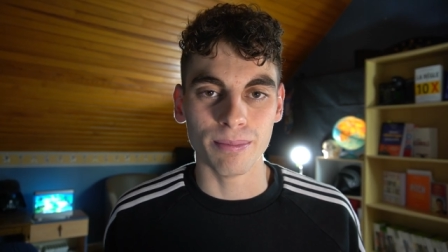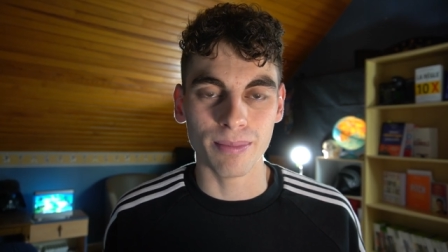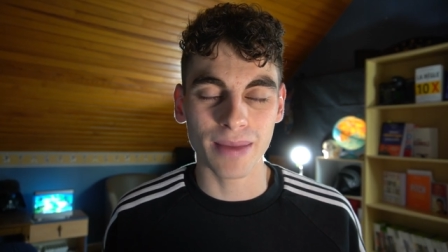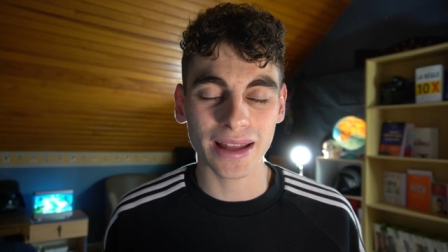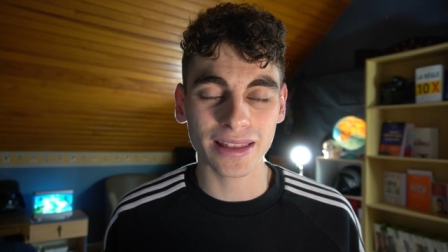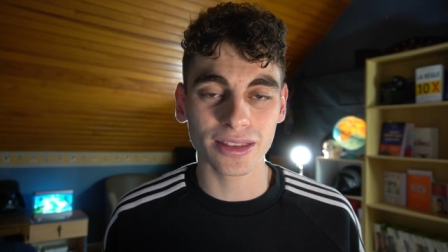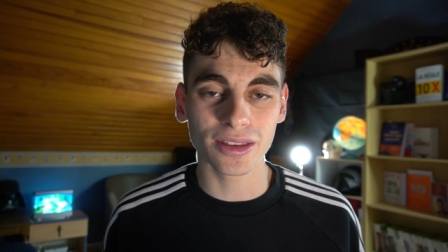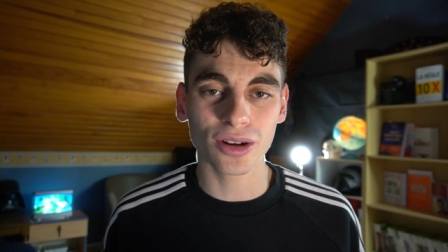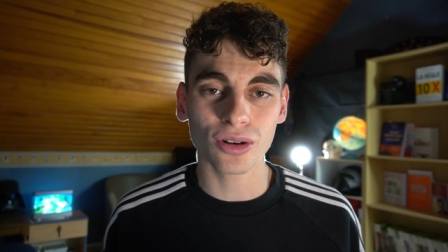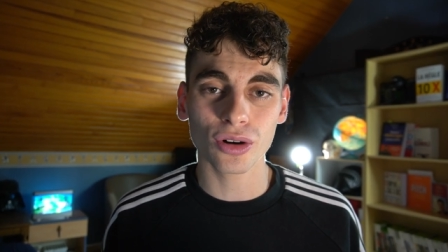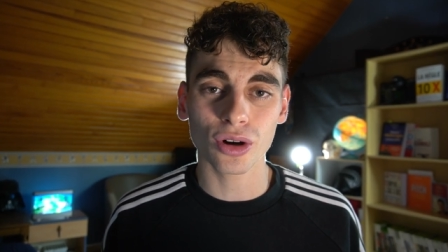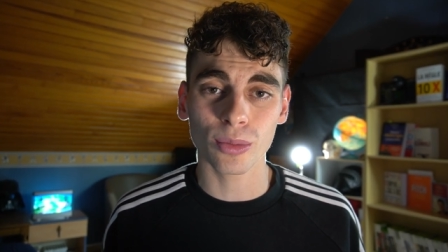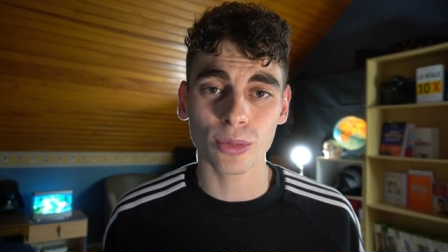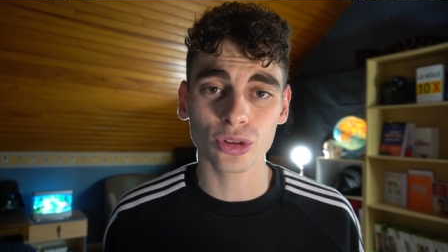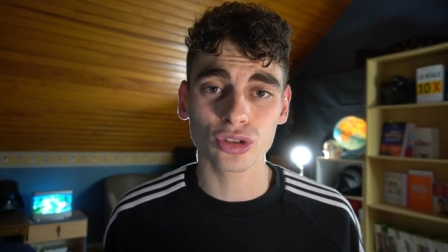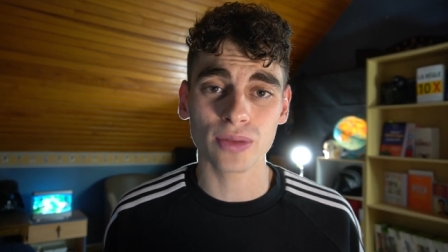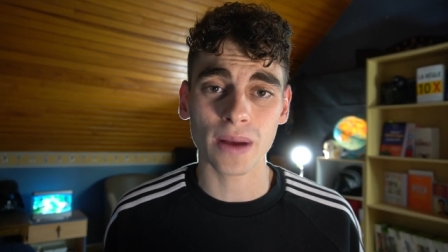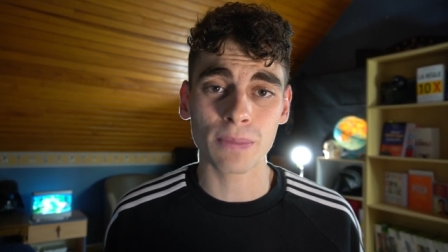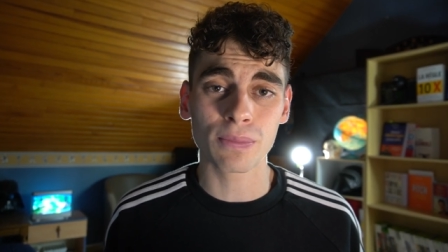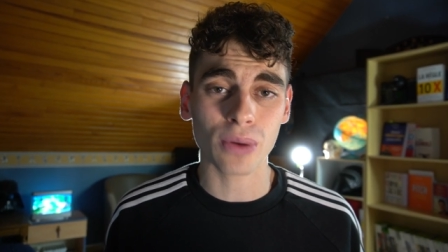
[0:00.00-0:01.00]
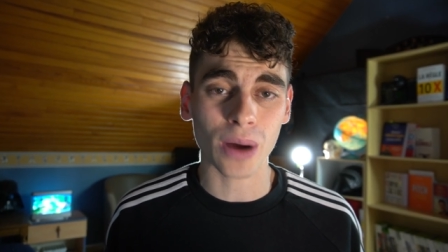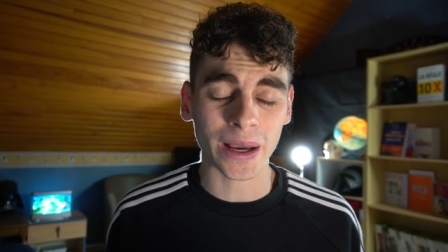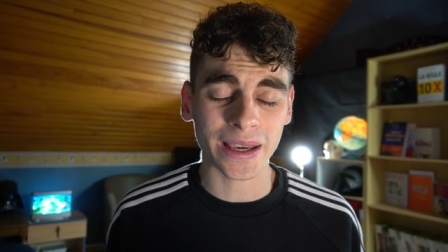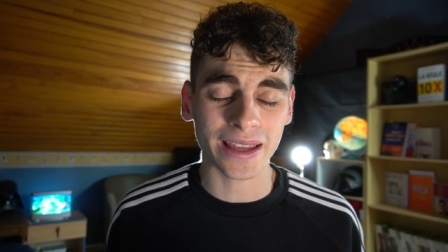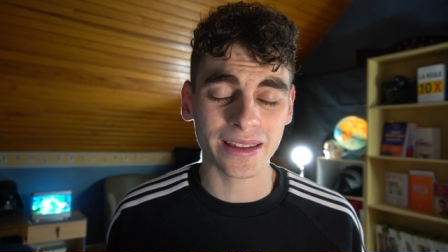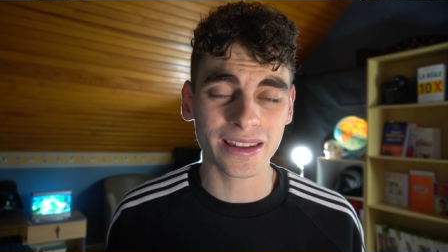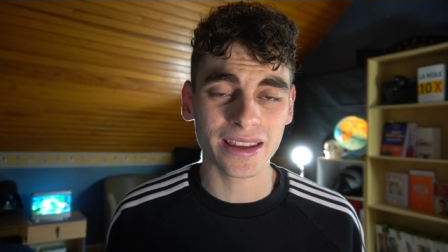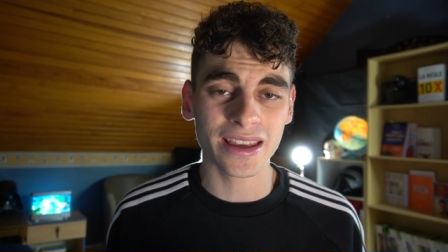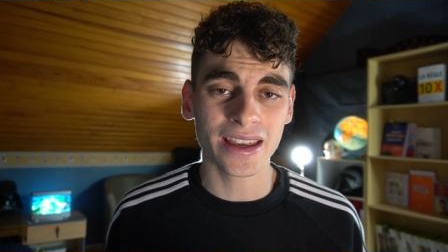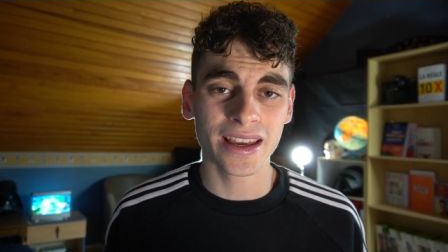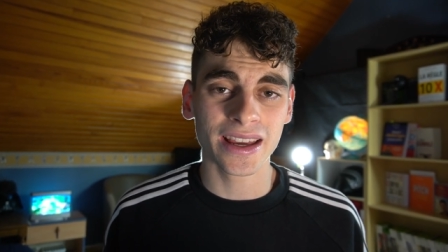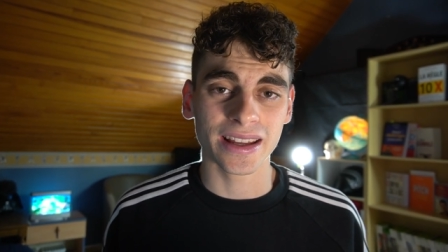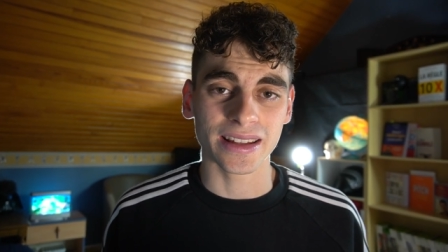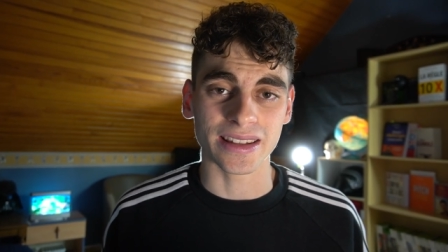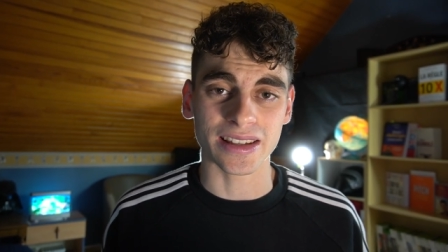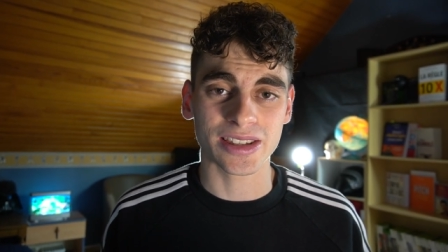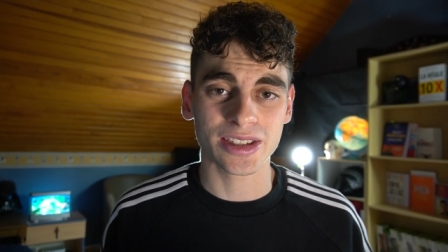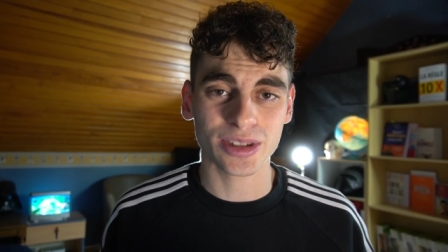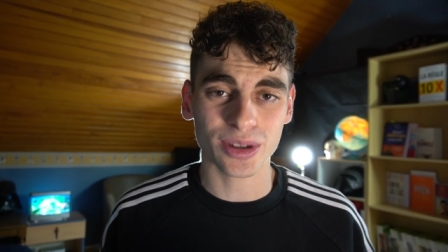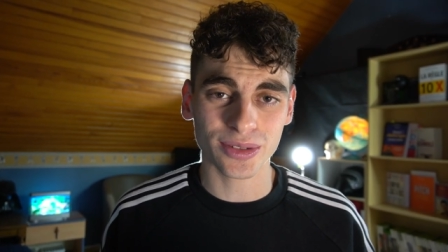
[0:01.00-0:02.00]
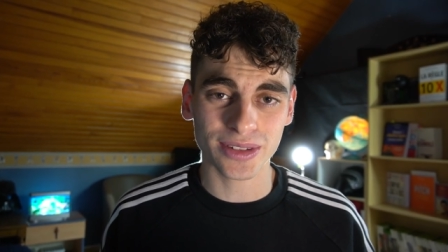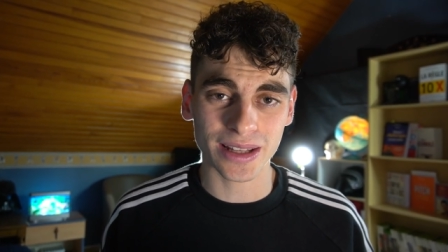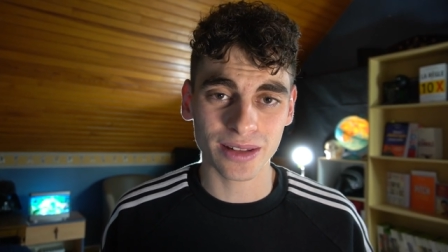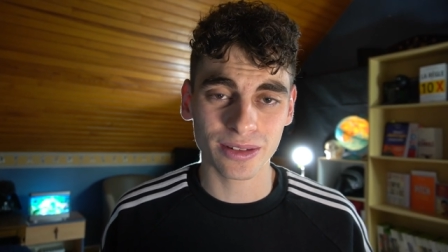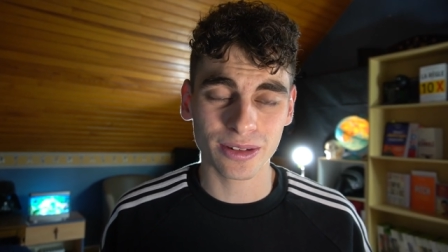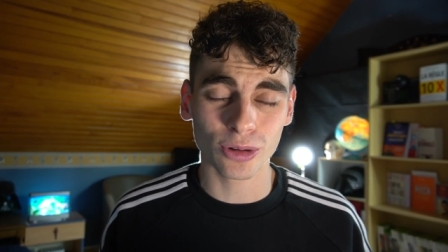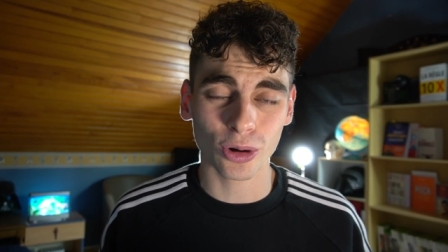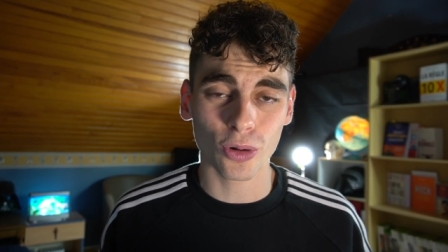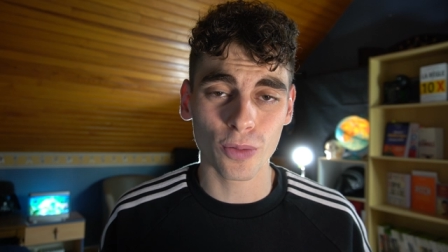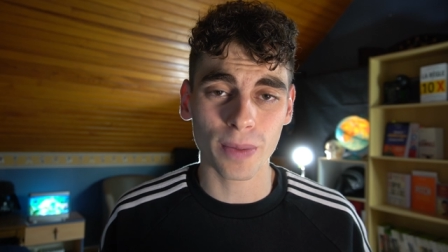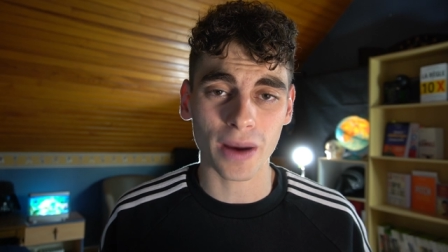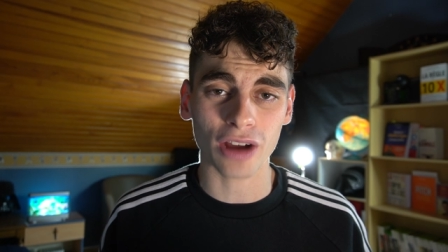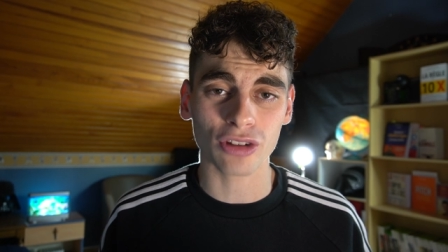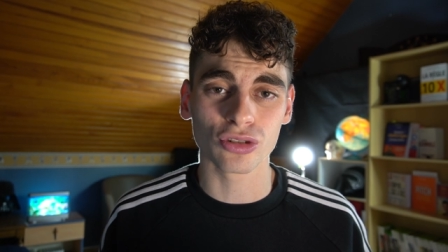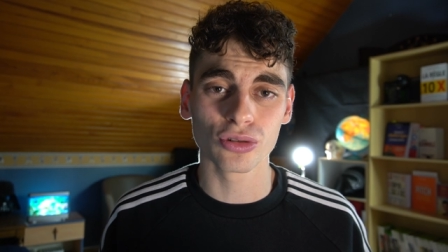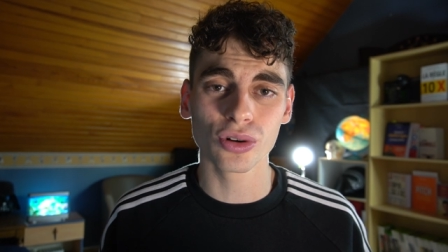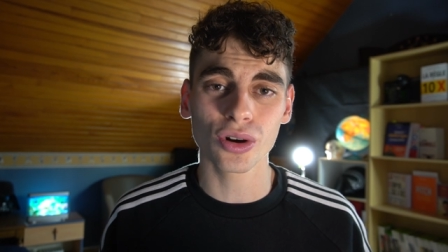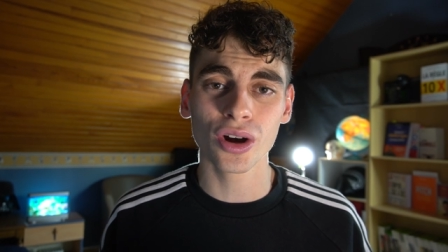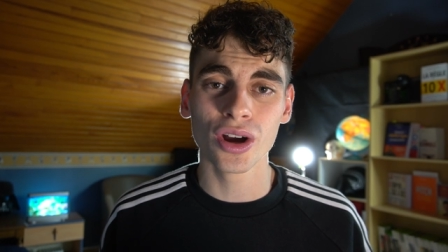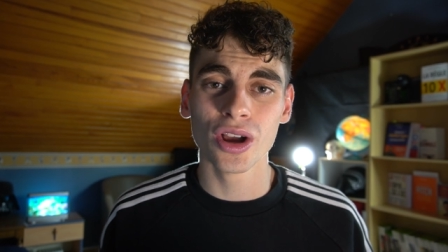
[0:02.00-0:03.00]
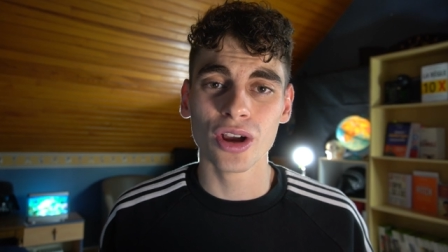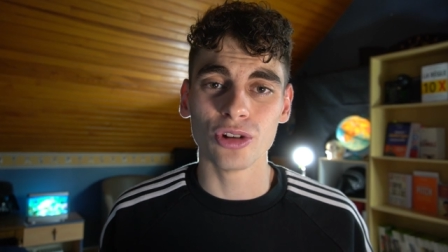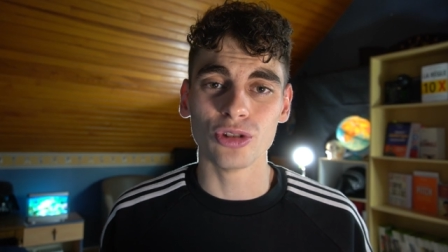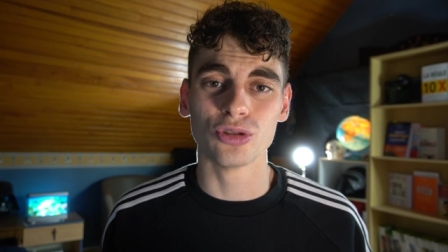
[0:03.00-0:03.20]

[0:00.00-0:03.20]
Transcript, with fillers: maintenant comment tu vas pouvoir gagner des centaines d'euros par jour